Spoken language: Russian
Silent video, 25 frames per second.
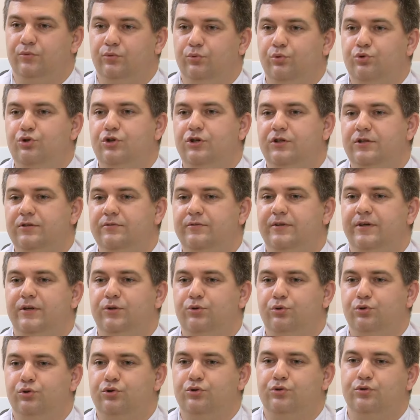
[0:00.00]
Учитывая
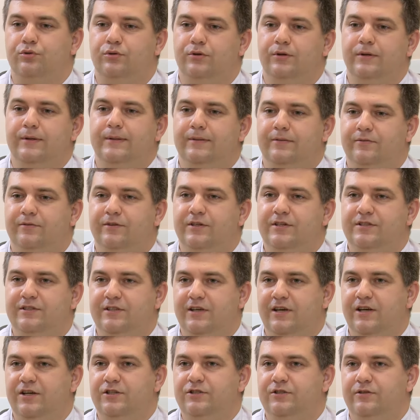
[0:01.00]
то, что в
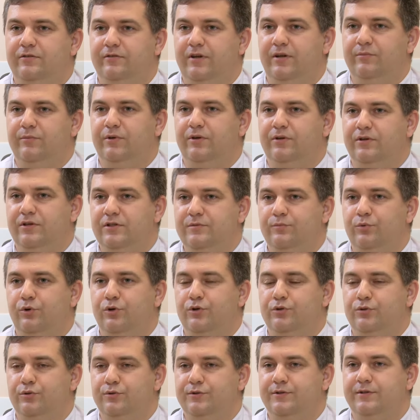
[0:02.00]
настоящее время
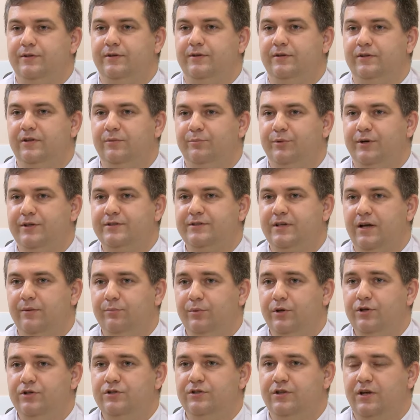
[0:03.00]
используется
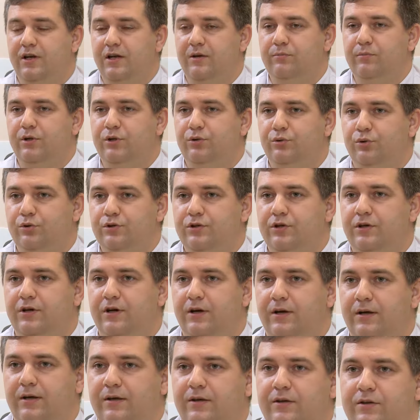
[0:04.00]
лапароскопическая
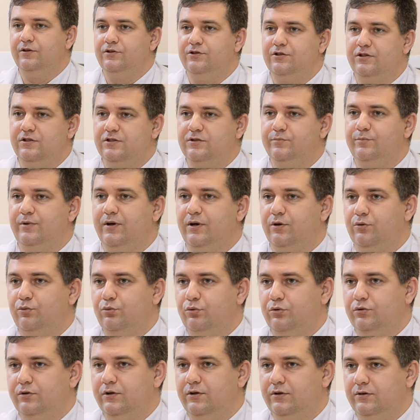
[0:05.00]
методика, через
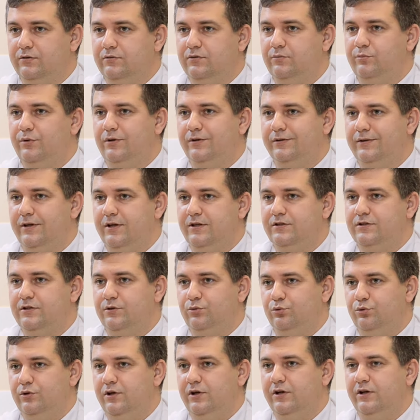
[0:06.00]
проколы выполняется
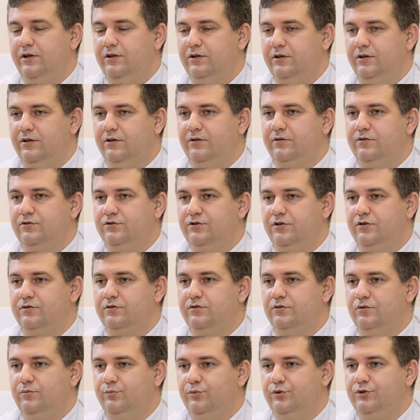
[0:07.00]
удаление
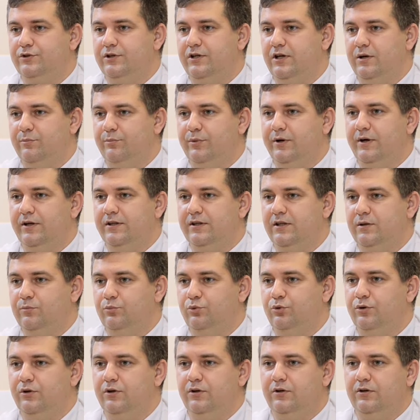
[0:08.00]
желчного пузыря,
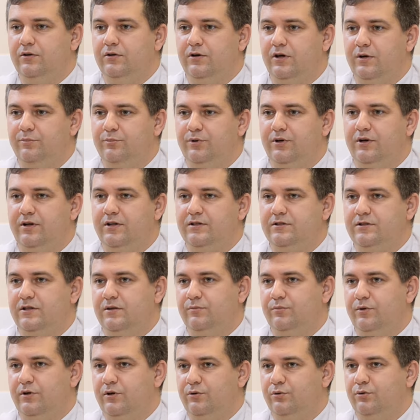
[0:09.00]
поэтому
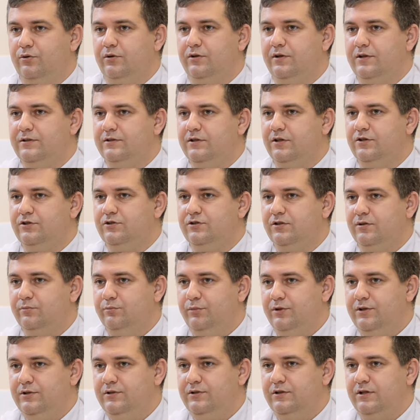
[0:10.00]
операция проходит достаточно
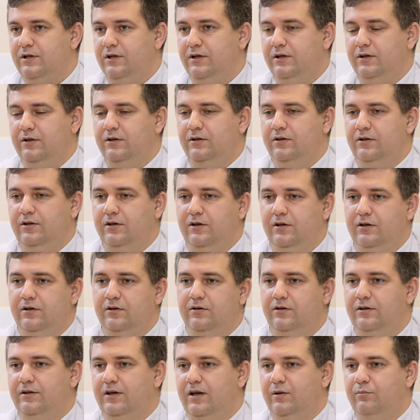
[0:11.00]
быстро
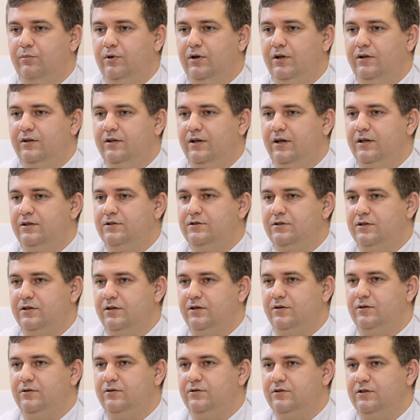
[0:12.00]
и
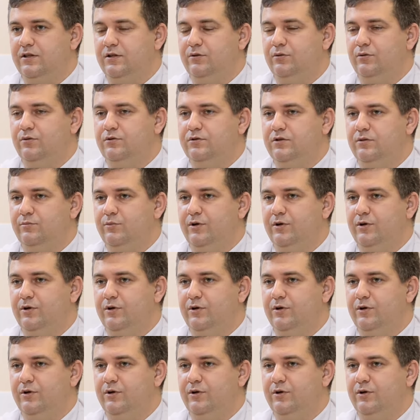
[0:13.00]
реабилитация становится